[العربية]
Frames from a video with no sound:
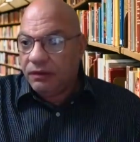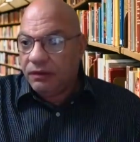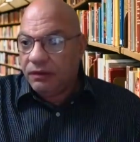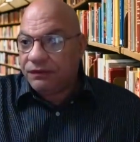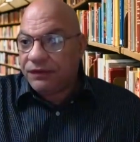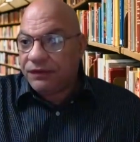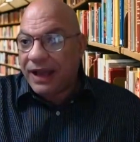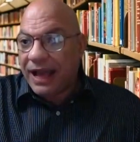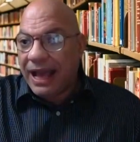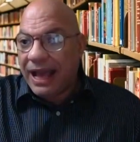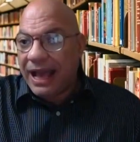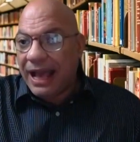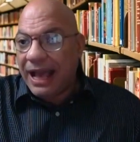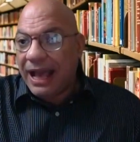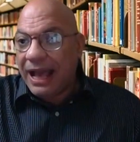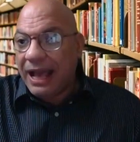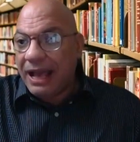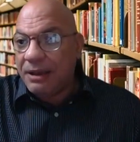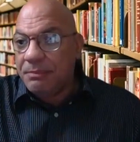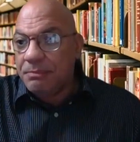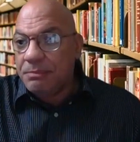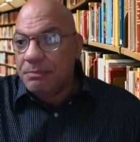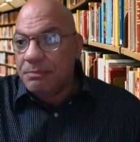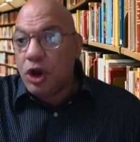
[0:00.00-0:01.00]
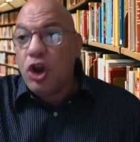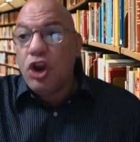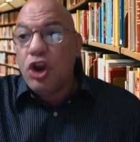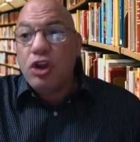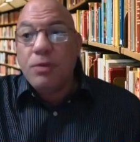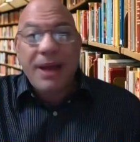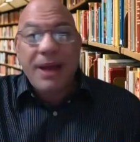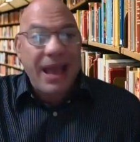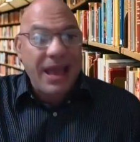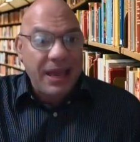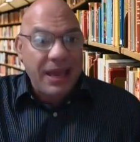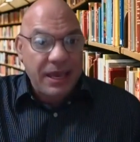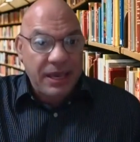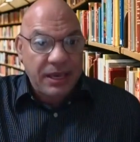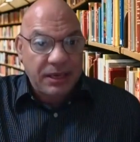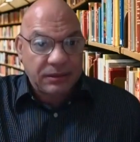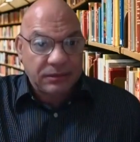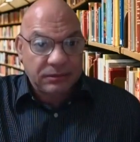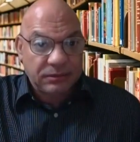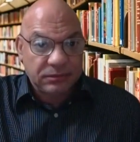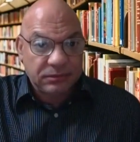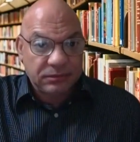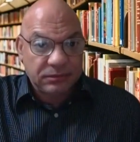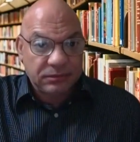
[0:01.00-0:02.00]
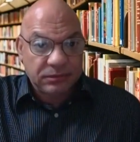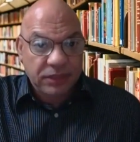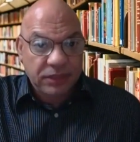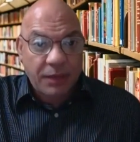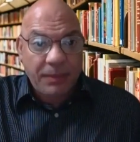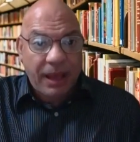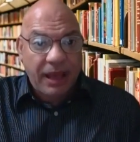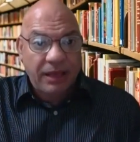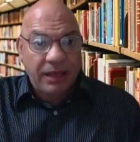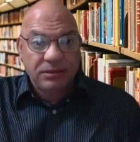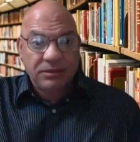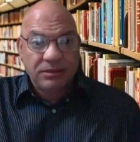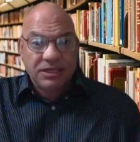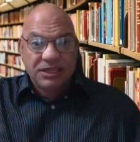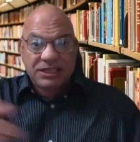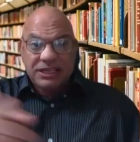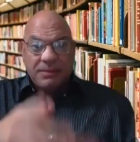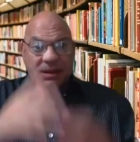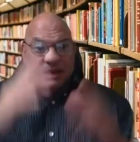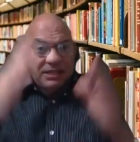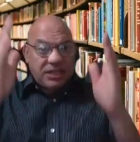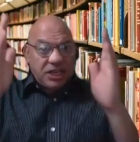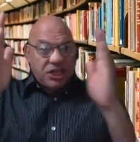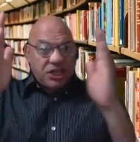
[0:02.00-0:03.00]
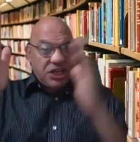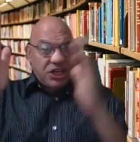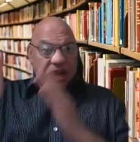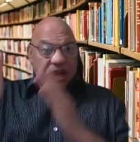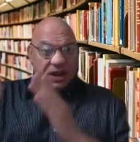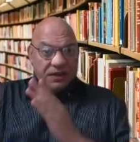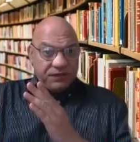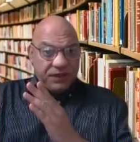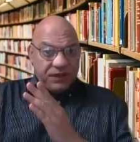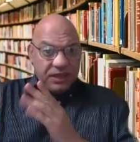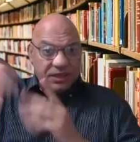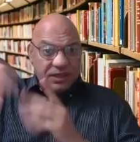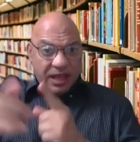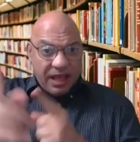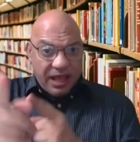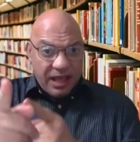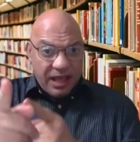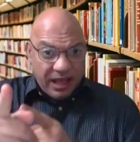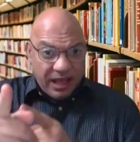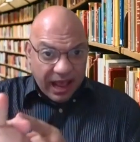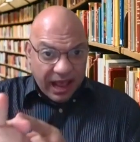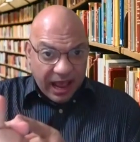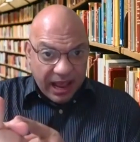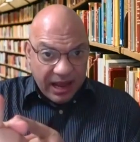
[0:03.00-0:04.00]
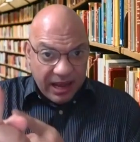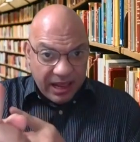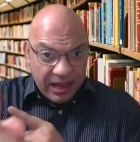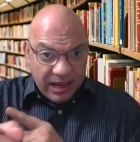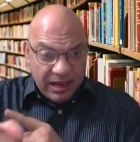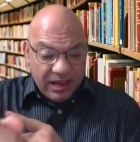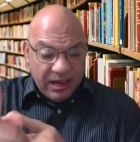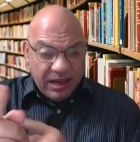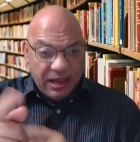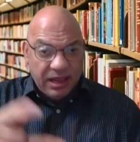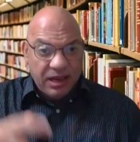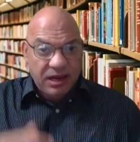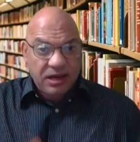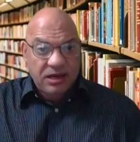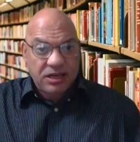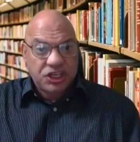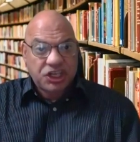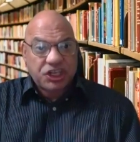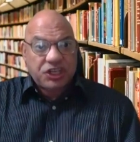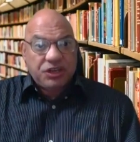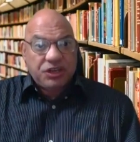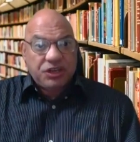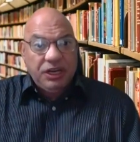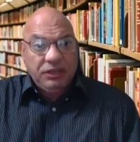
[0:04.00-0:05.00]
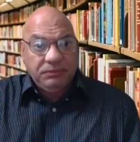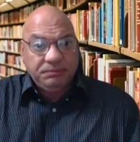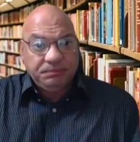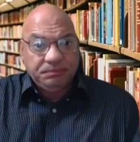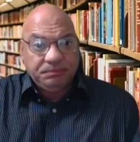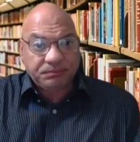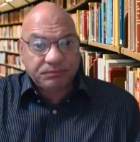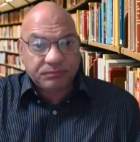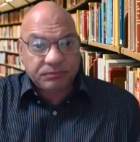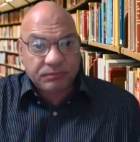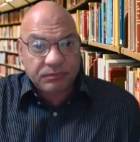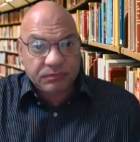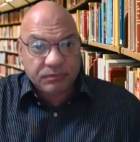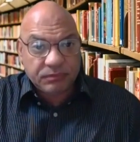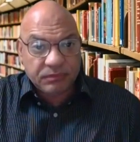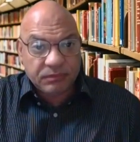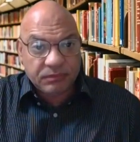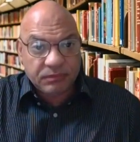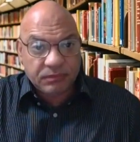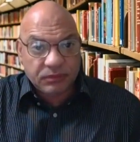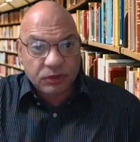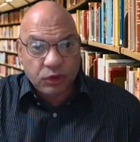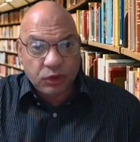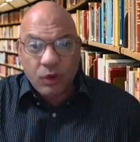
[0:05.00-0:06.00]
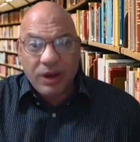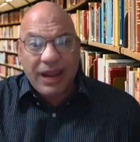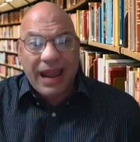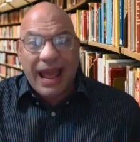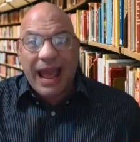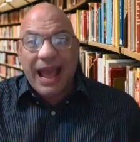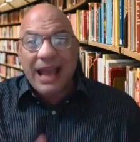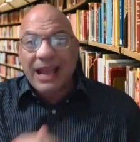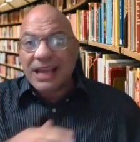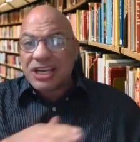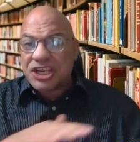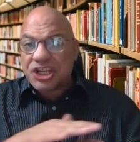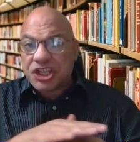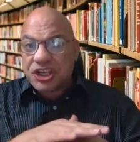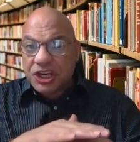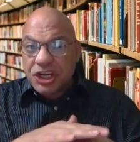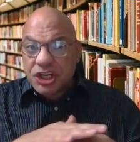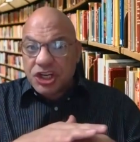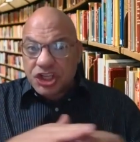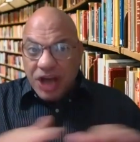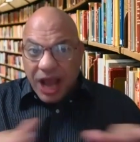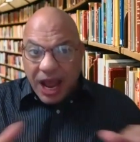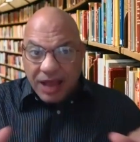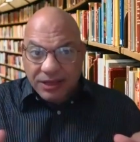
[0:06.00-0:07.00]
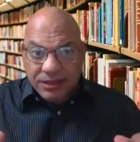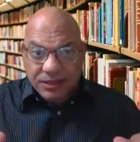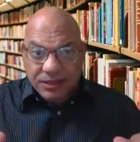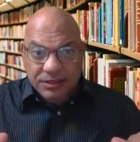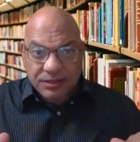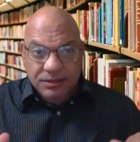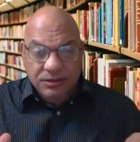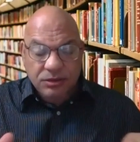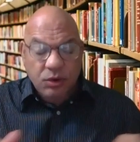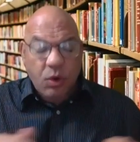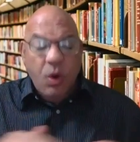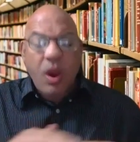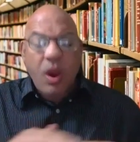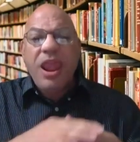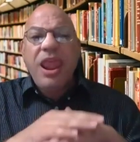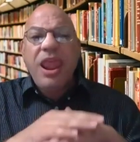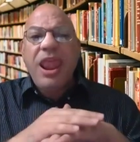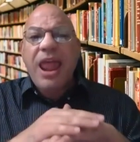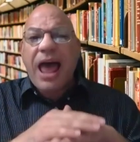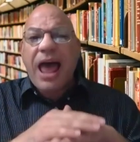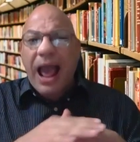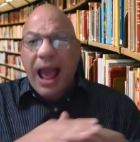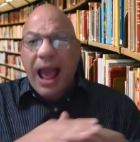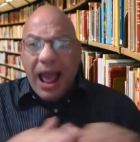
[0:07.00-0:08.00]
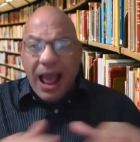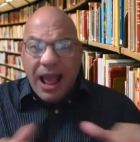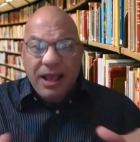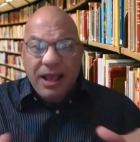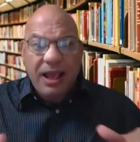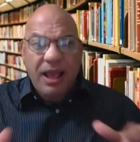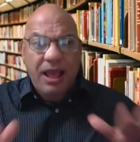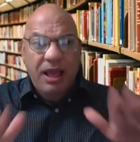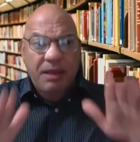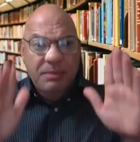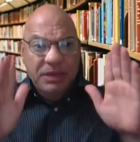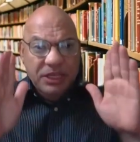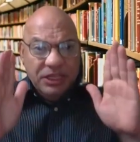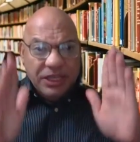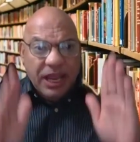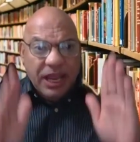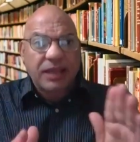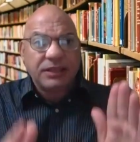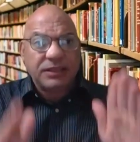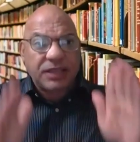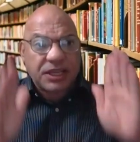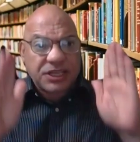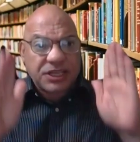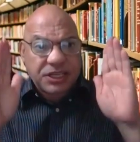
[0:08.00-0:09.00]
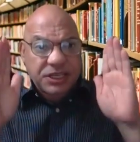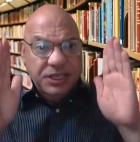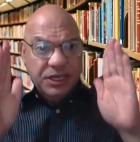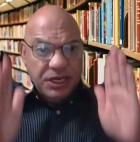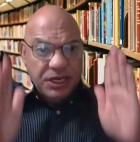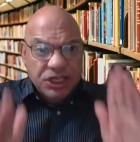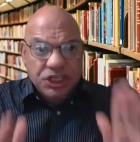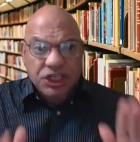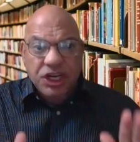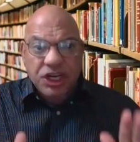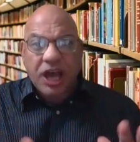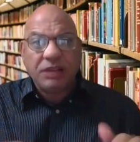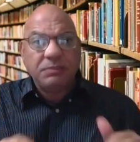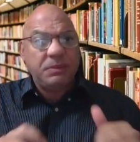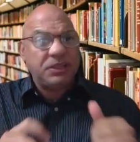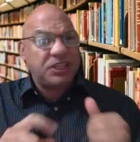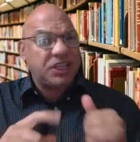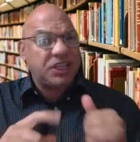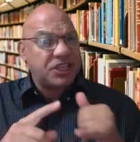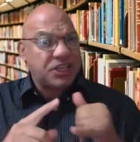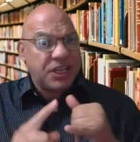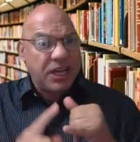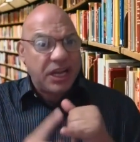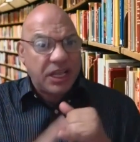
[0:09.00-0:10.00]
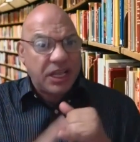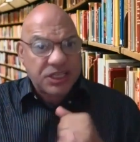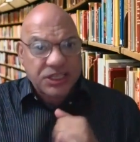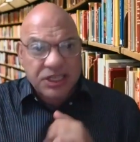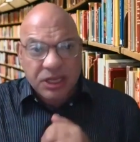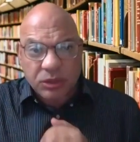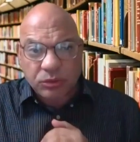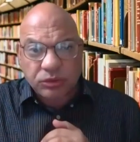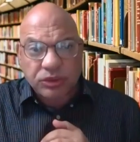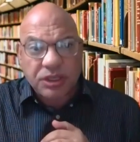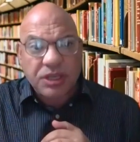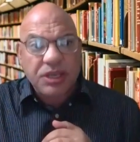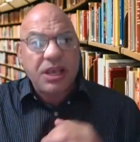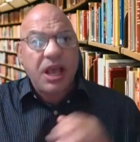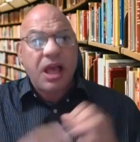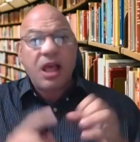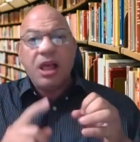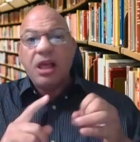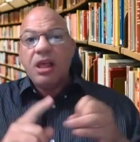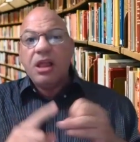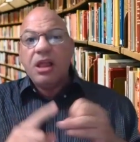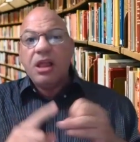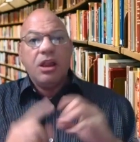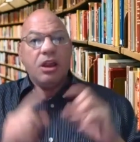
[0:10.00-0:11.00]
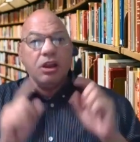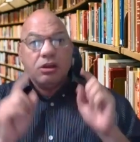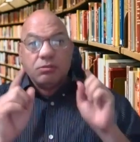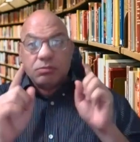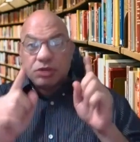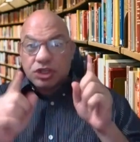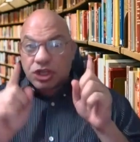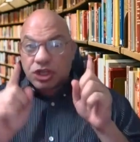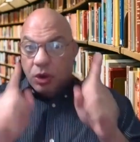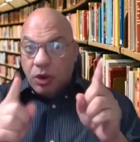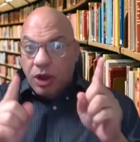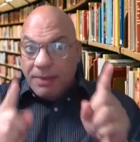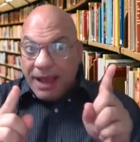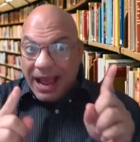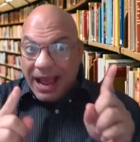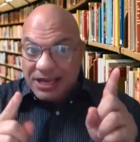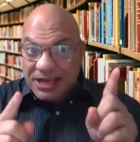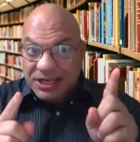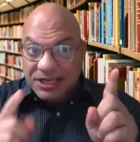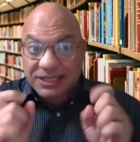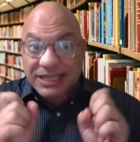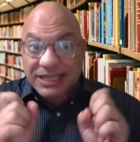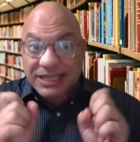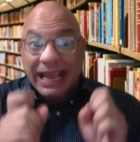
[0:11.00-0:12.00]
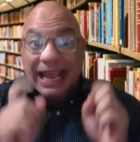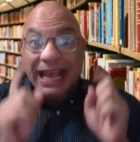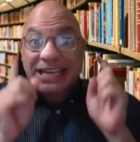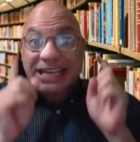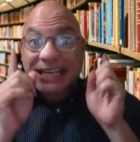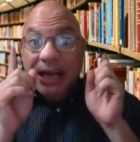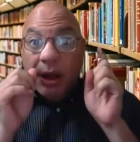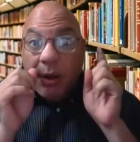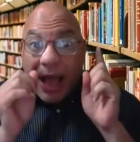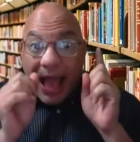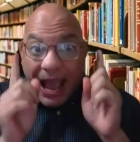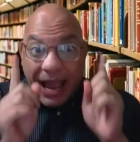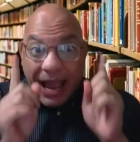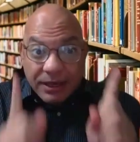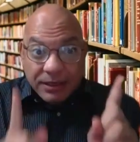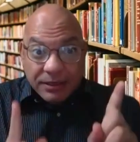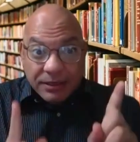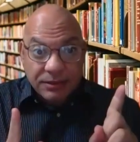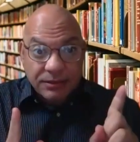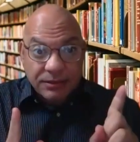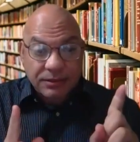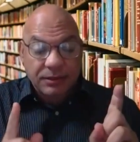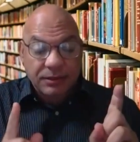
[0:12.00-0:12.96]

فبيقول له بقى ايه طبعا زي ما انت شايف كده على السكرين كل حاجه سكرين شوت كل حاجه متاخده سكرين شوت بتسجيلات صوتيه مش هو بس ده كذا واحد